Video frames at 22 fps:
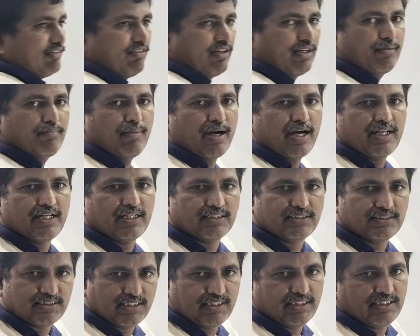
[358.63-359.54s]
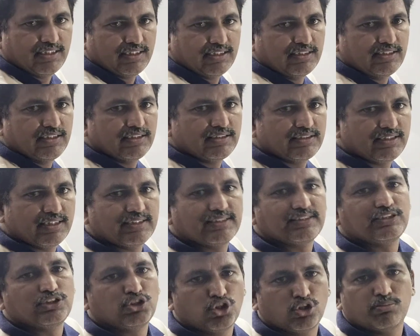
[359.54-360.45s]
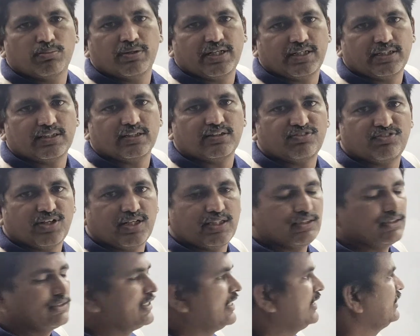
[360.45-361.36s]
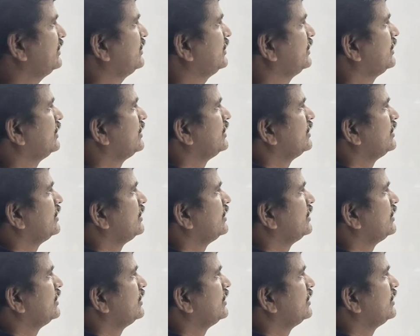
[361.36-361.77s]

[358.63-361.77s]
సెవెన్ మైనస్ త్రీ దిస్ ఈజ్ న్యూమరేటర్ ఫ్రెండ్స్ రైట్